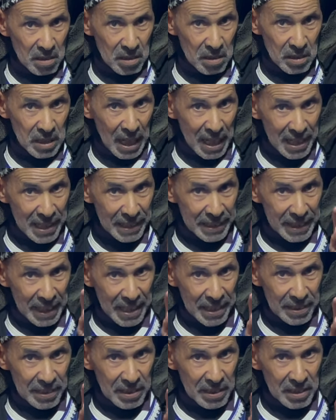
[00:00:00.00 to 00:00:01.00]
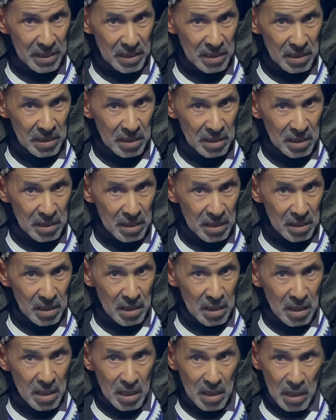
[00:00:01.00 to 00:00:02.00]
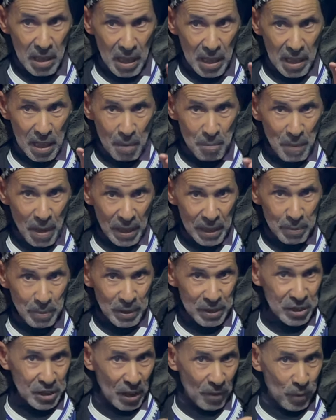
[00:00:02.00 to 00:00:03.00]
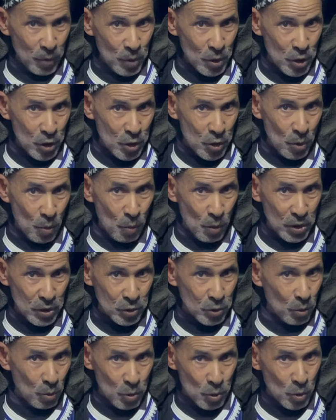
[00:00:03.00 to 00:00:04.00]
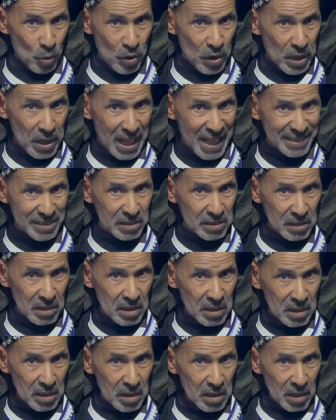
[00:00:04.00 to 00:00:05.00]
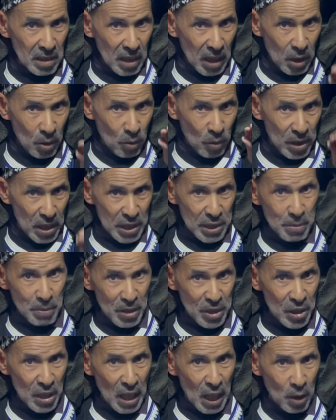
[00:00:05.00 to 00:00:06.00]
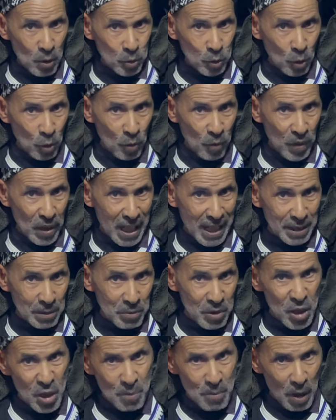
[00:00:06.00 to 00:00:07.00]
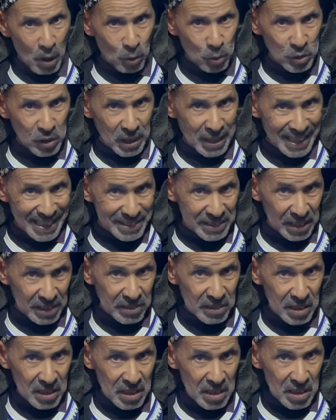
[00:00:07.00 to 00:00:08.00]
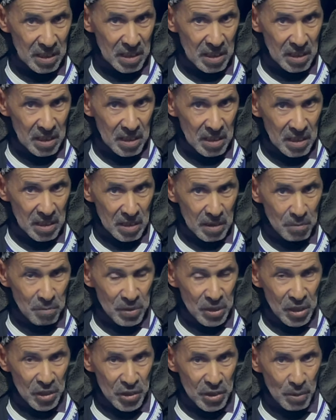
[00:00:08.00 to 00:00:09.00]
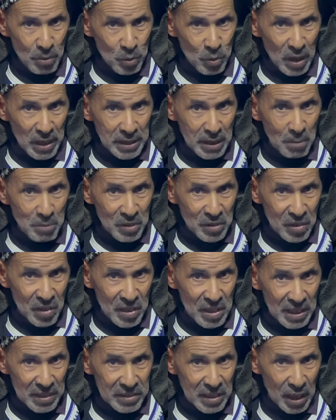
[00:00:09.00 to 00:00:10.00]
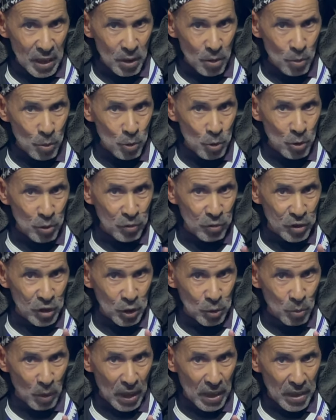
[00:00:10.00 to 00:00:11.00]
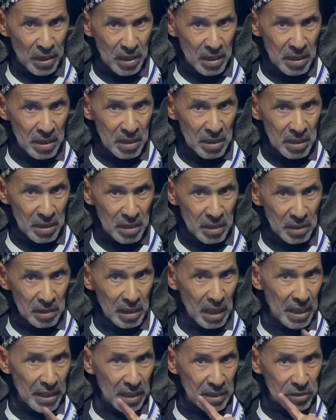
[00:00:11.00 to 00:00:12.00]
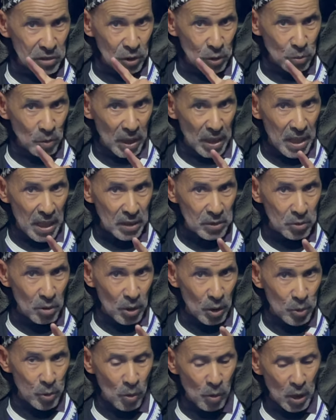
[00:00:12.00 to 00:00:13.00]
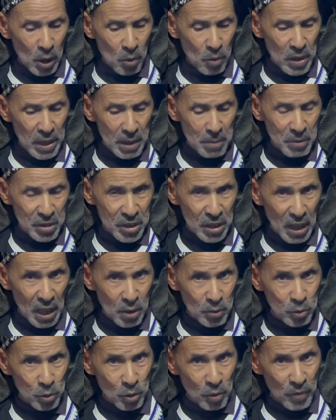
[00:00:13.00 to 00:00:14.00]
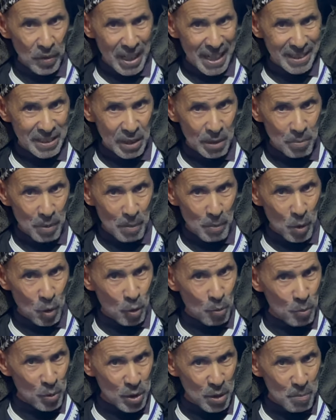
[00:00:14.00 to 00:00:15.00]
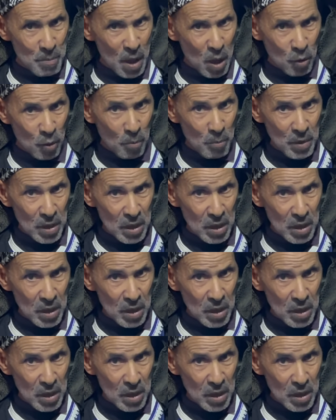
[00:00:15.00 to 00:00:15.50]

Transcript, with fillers: يا اللي كاين لما كبرت شافوني تزوج زوجوني الناس قالوا لي اش باش نخلصوكم في الارض مشيش مع خوتك لانساس مشيت جبت واحده من سيدي حسين وجوج في سيطوان طلعنا لسيطوان عند العدو قالوا لي ماشي نخلصوكم في الارض باباكم وديماكم